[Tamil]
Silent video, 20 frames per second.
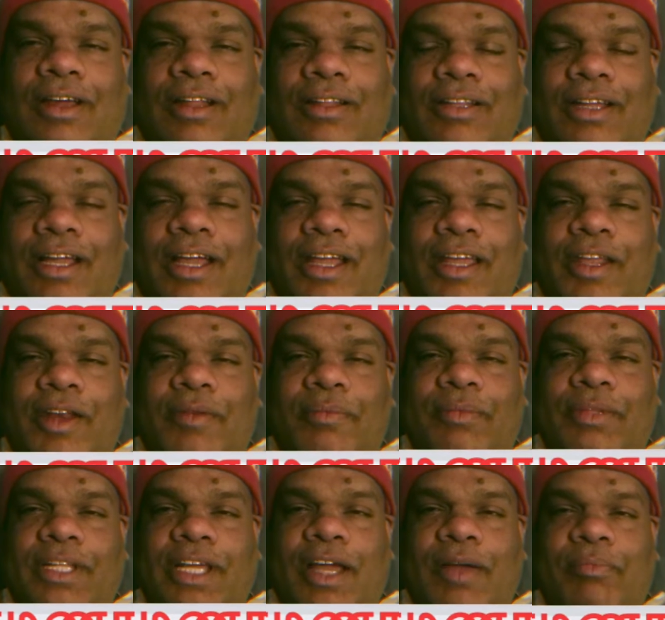அந்த
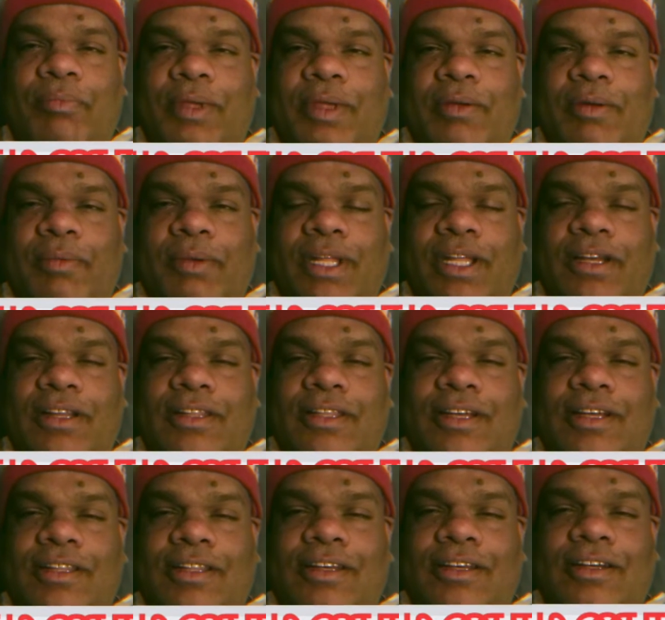கயிறும் அந்த கப்பியும் அப்படி
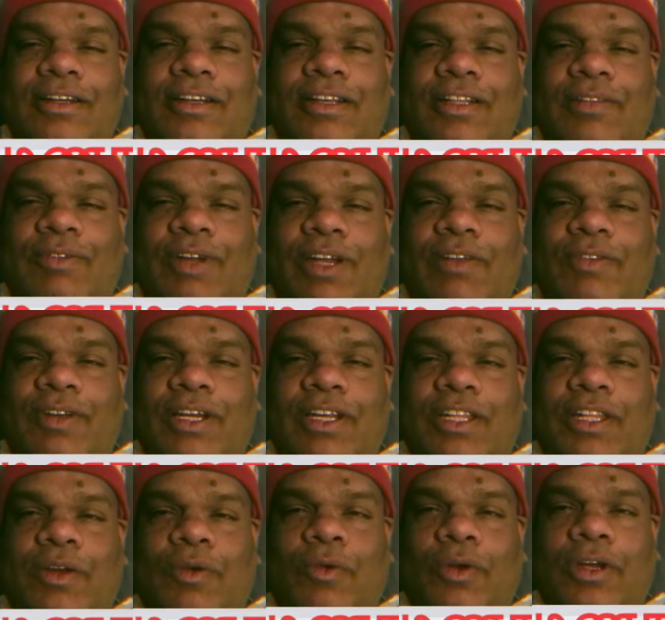இடத்தில் நின்றது வள்ளுவன்
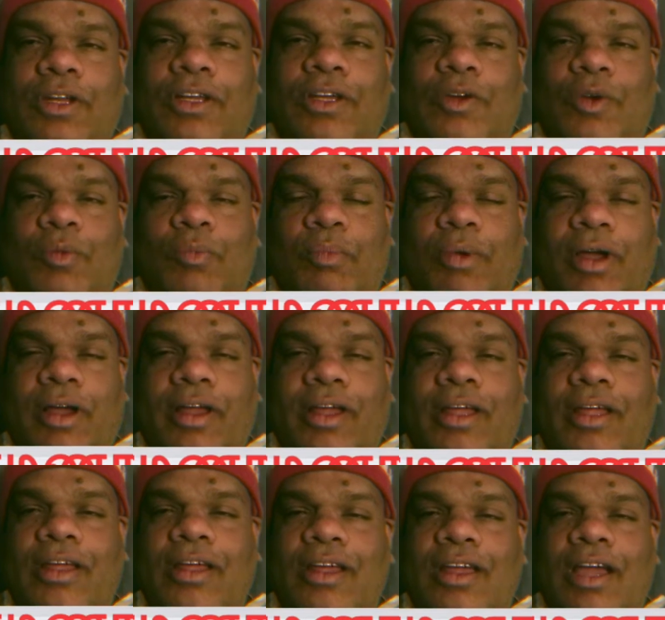எழுதிய குரலுக்கு ஒப்பாக
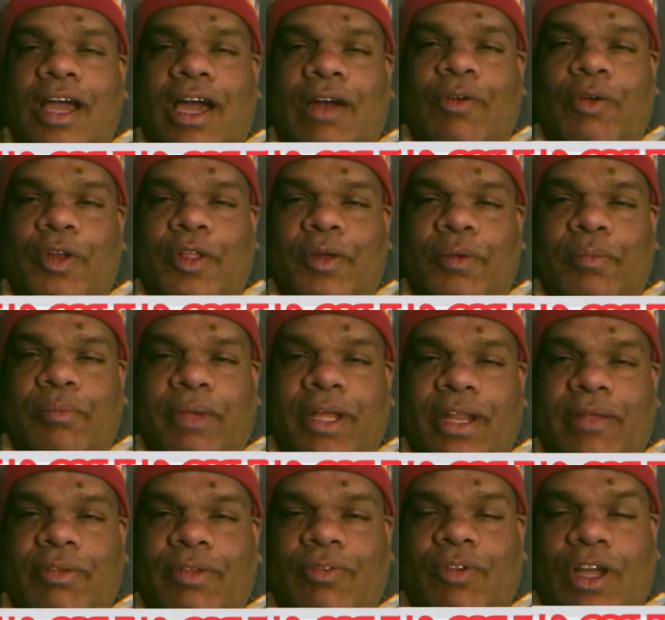அவனுடைய
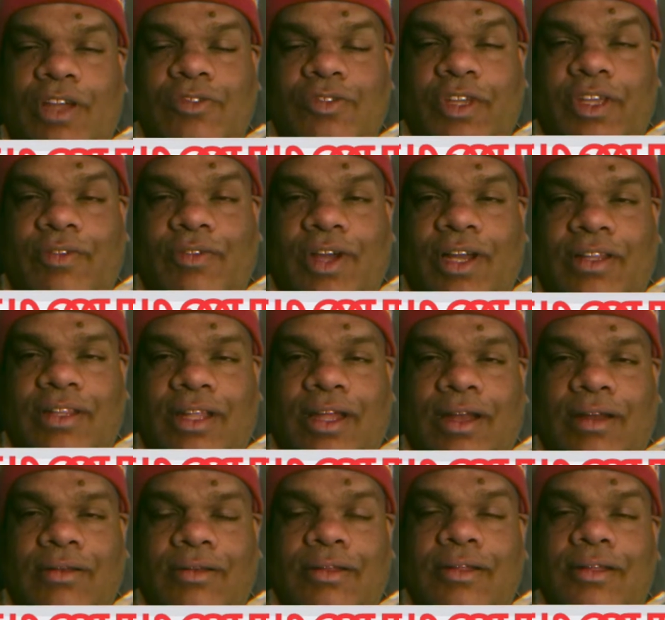மனைவி வாசுகி
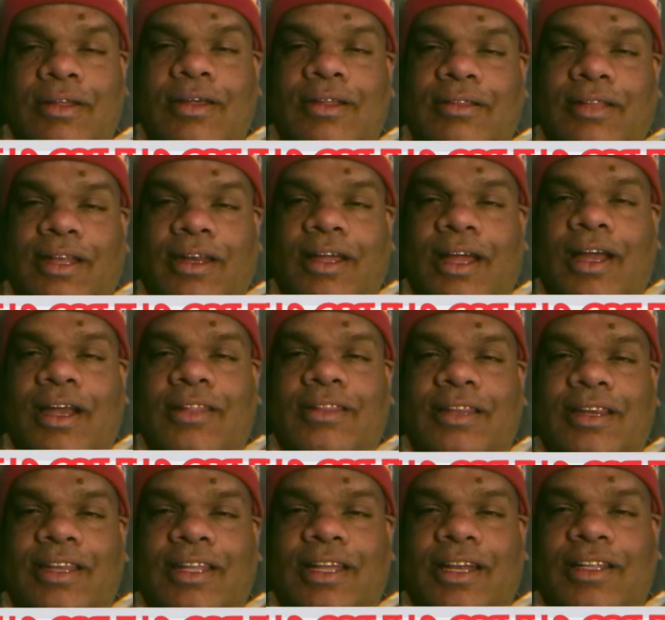வாழ்ந்தாள்
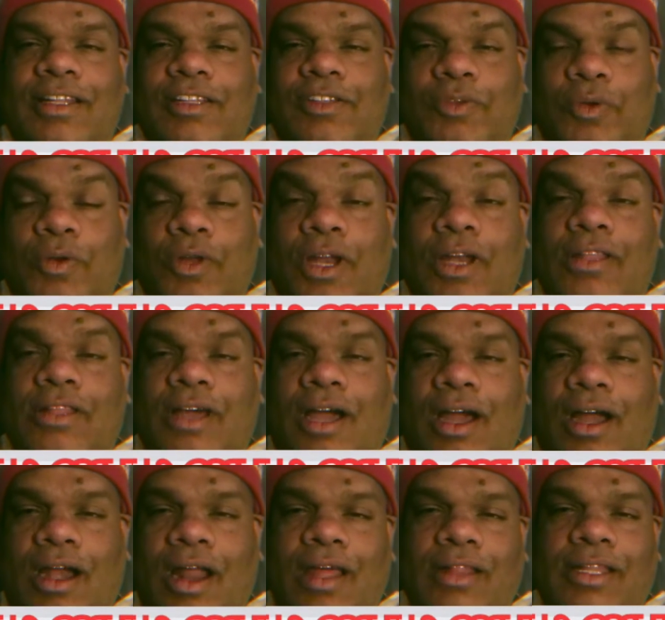தற்காலத்தில் நீங்கள் இதை சொன்னால் இது
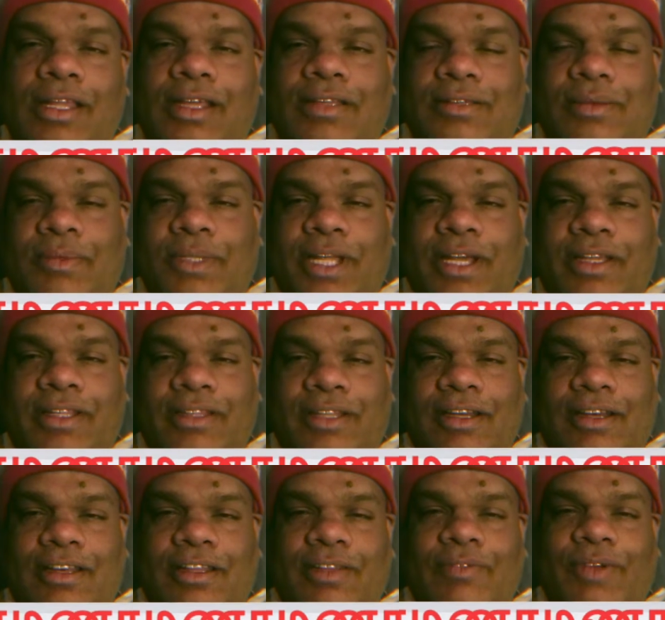ஆணாதிக்க
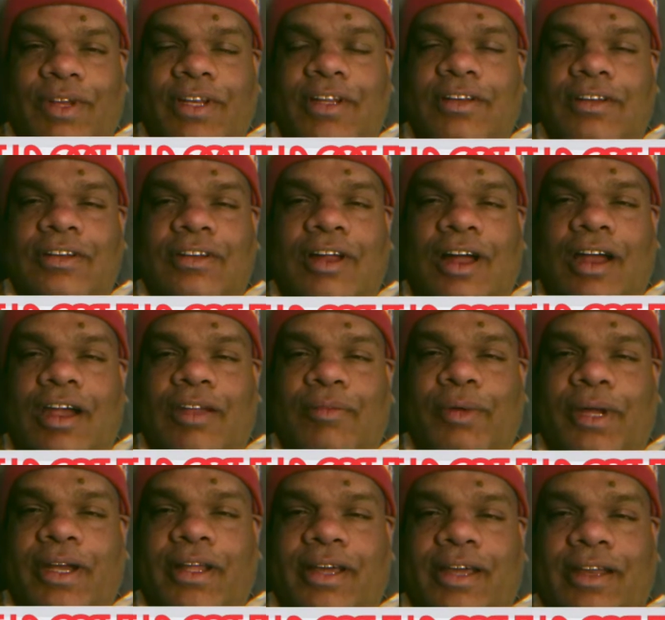சமுதாயத்திலிருந்து வருகின்ற
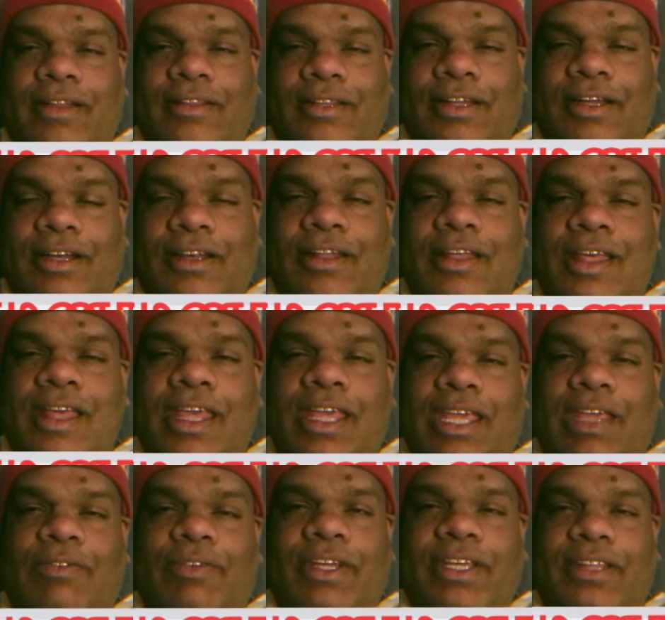ஆழமான கருத்துக்கள்
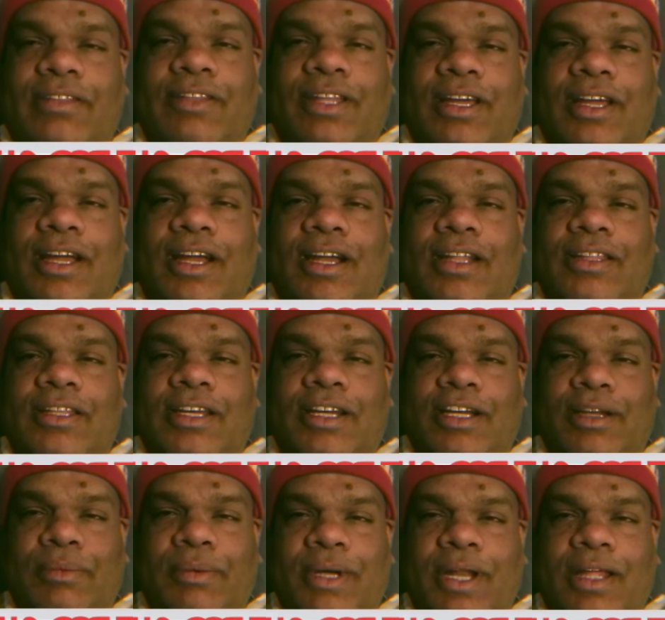இவை இந்த காலத்தில்
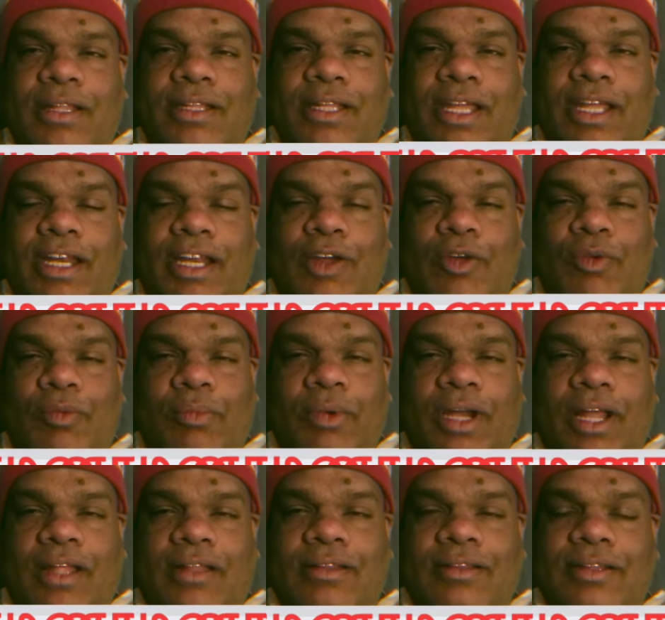எடுபடாது ஏற்கவும்
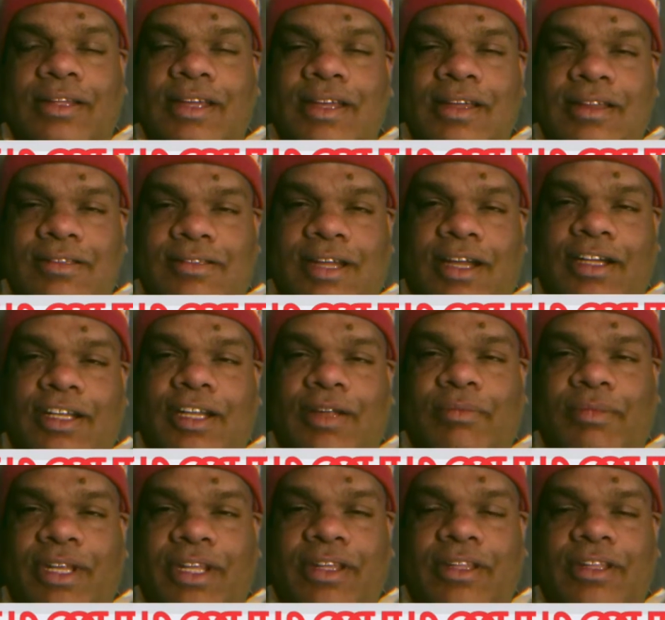படாது
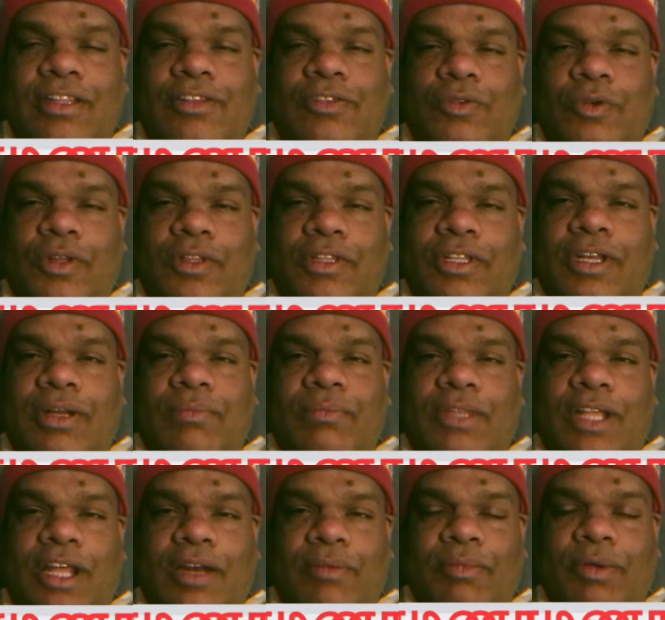சட்டம் நீதி சுதந்திரம்
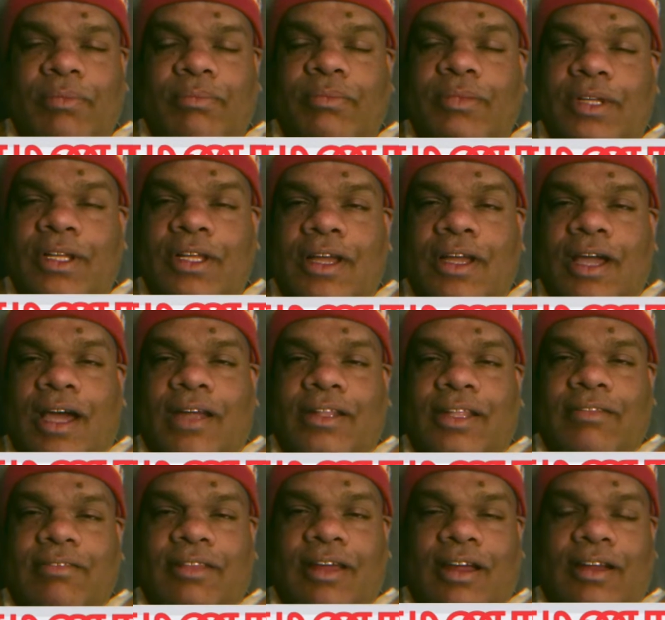தர்மம்
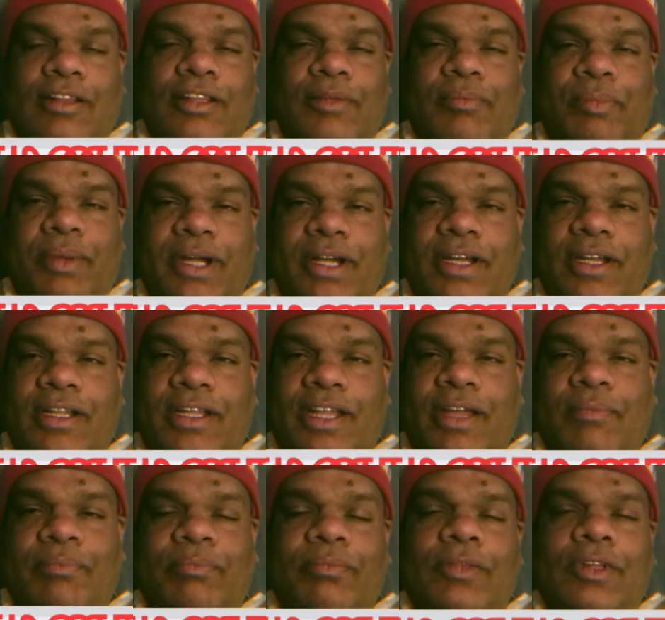அதை தாழ்ந்து
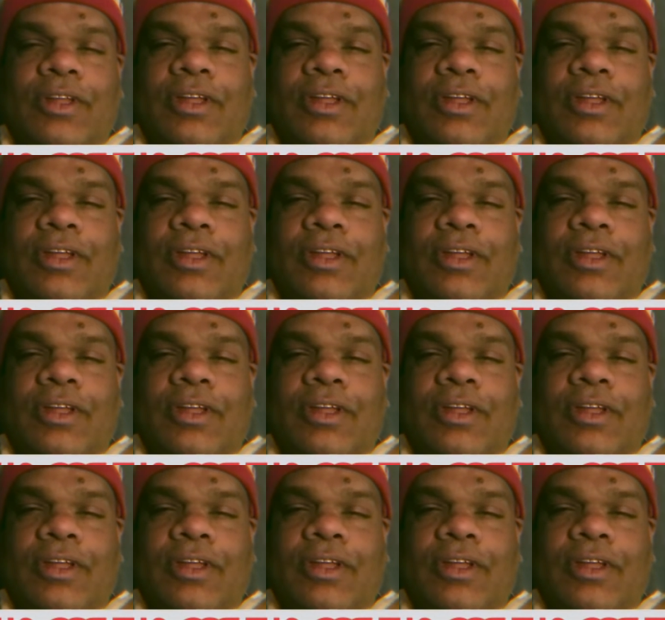பெண்ணியம்